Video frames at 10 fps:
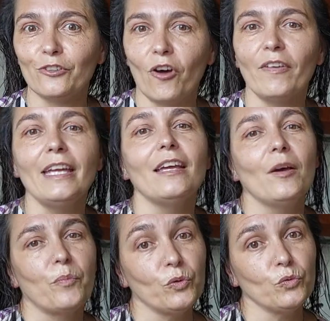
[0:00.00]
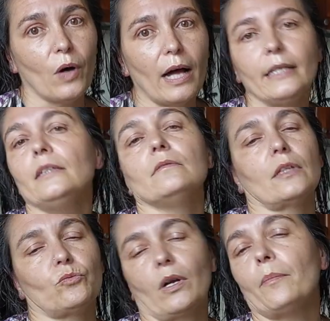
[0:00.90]
9, puntuali,
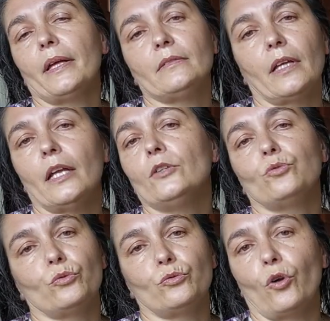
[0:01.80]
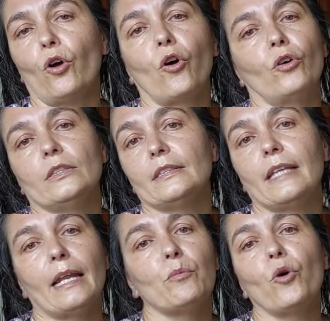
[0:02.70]
naturalmente il tutto con
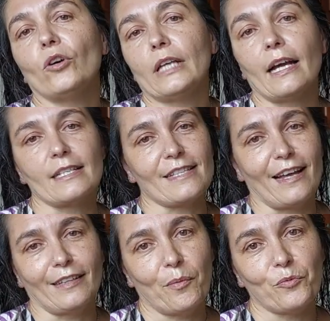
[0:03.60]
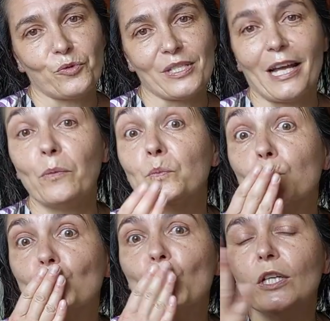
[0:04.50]
della buona e sana musica.
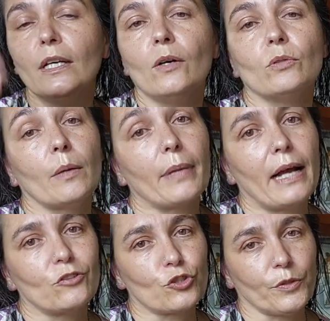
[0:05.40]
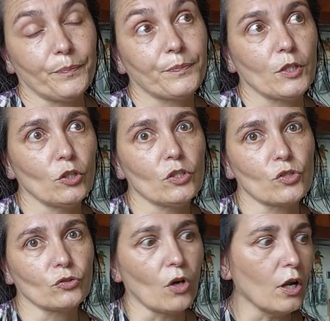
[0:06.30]
Un abbraccio, io
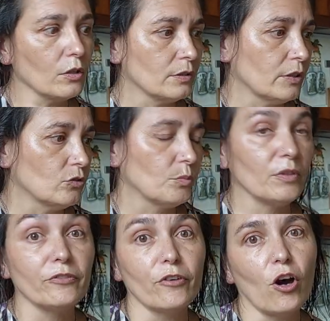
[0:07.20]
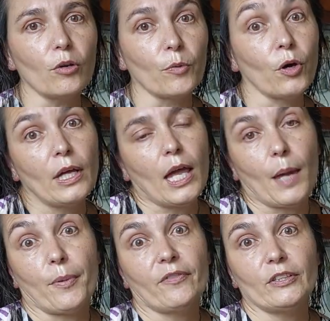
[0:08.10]
adesso torno, intanto mi informo
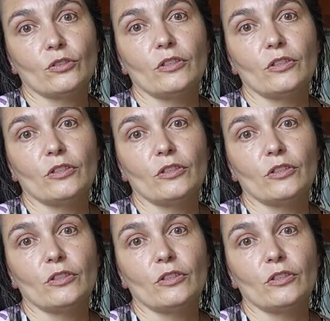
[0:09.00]
e poi vedo